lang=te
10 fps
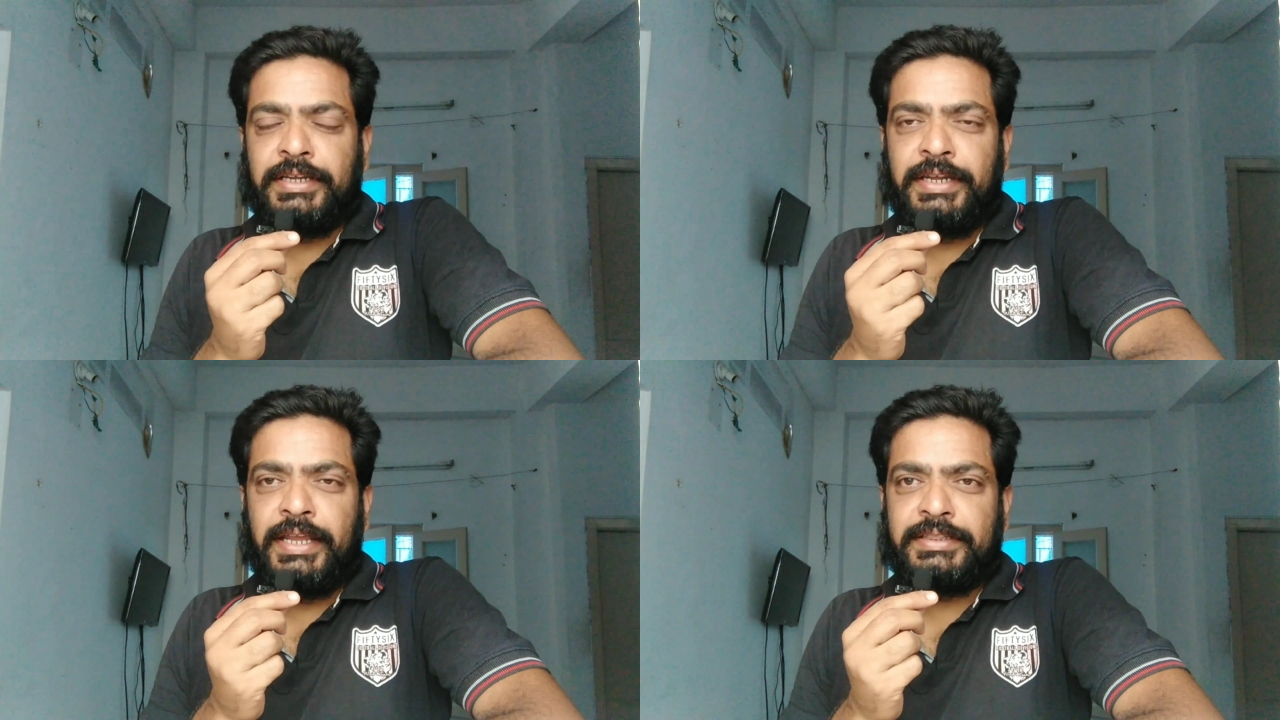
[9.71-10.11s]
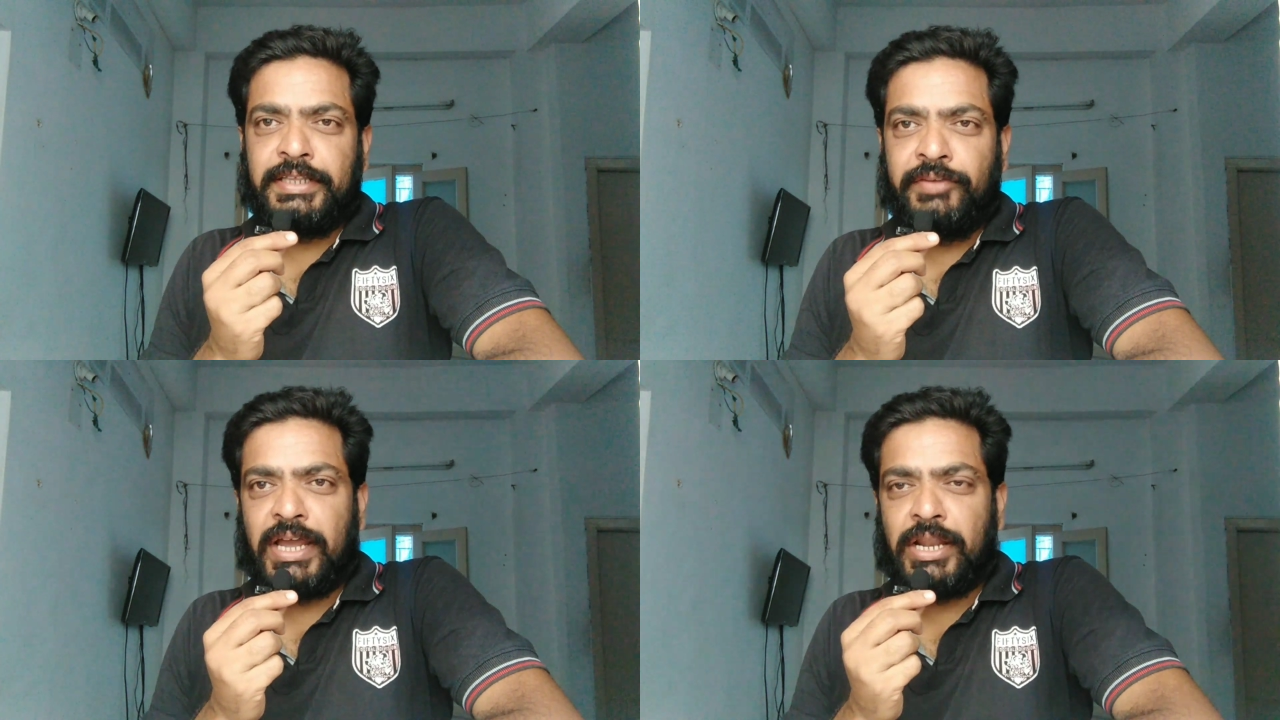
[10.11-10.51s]
తిండే
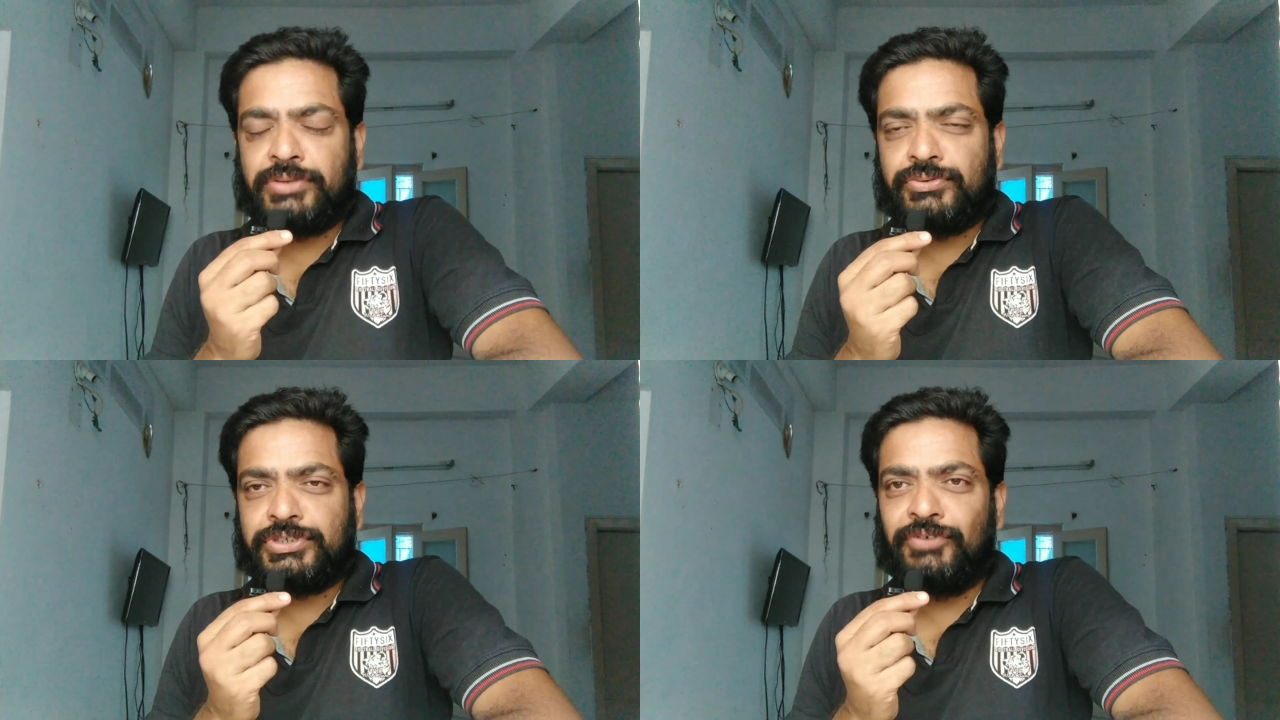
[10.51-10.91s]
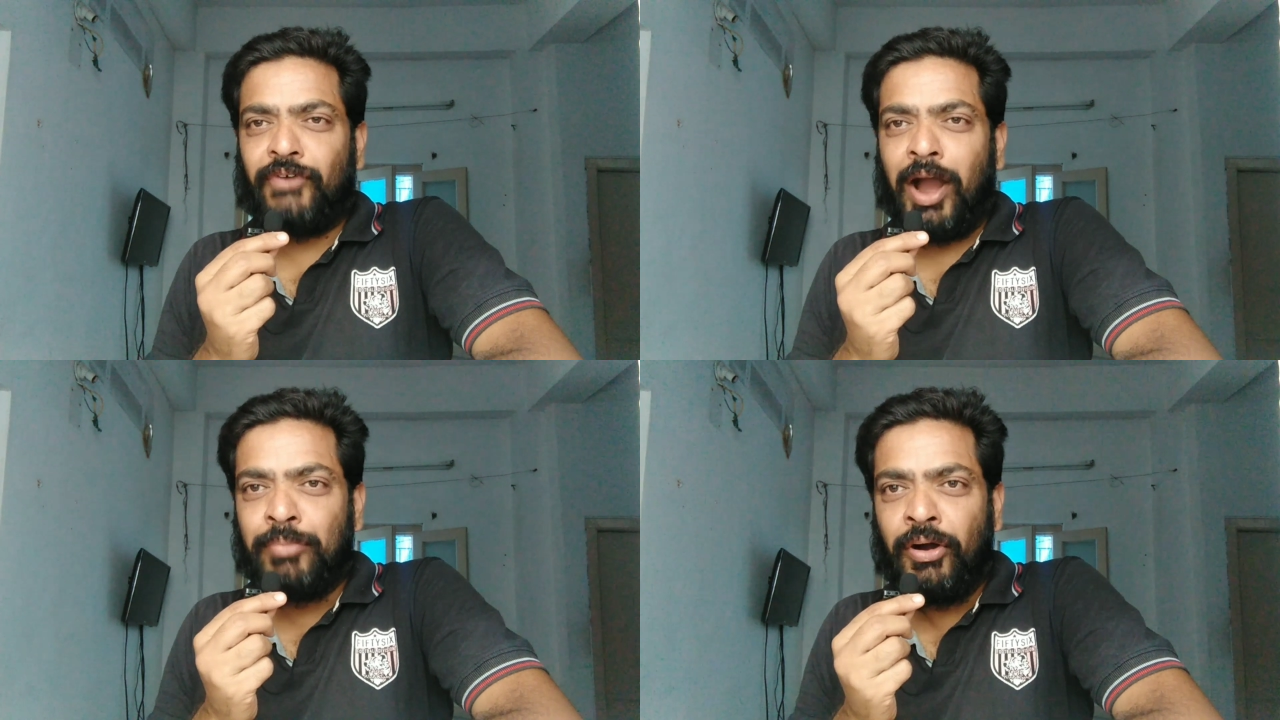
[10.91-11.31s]
తిని విధానం చూసి
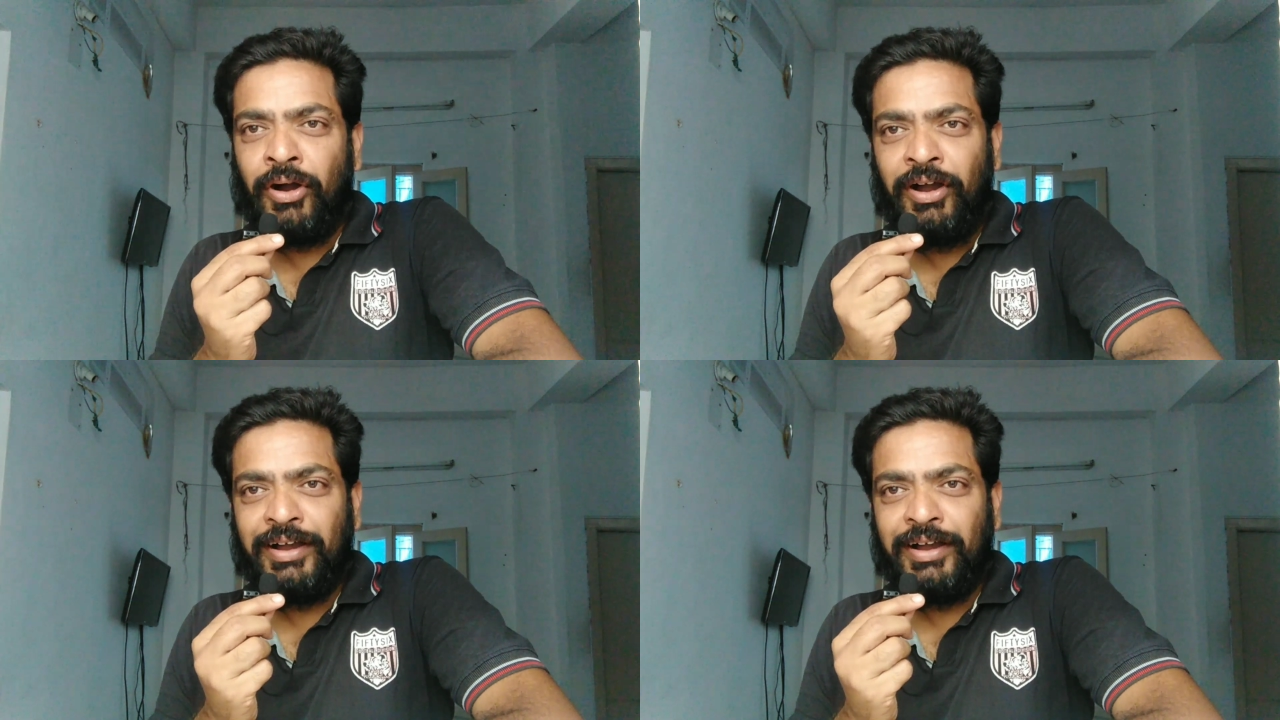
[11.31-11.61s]
వామ్మో